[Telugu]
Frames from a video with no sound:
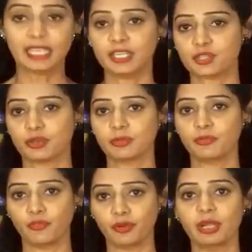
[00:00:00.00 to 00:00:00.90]
ఈ షోరూమ్
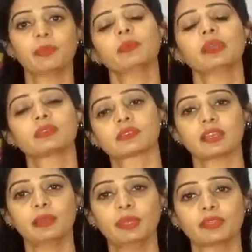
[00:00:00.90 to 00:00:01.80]
ఫోన్ నెంబర్ మీకు
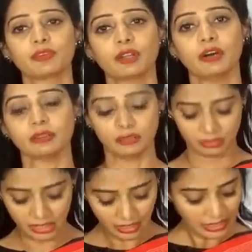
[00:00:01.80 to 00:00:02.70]
స్క్రీన్ మీద కూడా
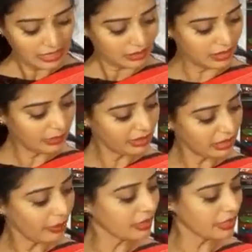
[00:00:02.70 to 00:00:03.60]
ఉంటుంది దీని మీద
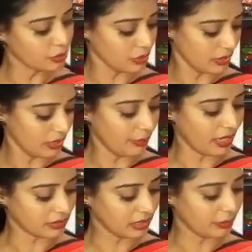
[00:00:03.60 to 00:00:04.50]
మనకి టోటల్గా
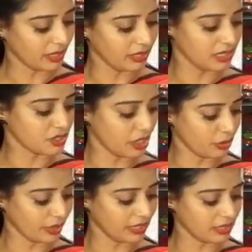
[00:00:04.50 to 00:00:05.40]
బాతిక్ ప్రింట్ ఇచ్చారు
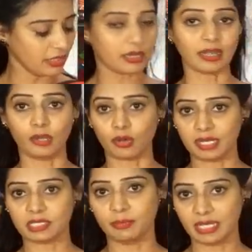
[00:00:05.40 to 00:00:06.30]
రెడ్ కలర్ అండ్
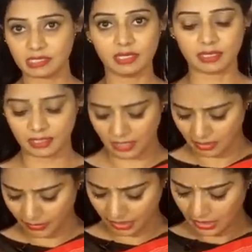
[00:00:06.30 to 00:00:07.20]
ఆరెంజ్ మిక్స్డ్ కలర్
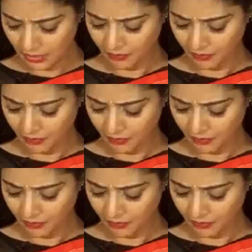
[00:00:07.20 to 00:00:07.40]
అనమాట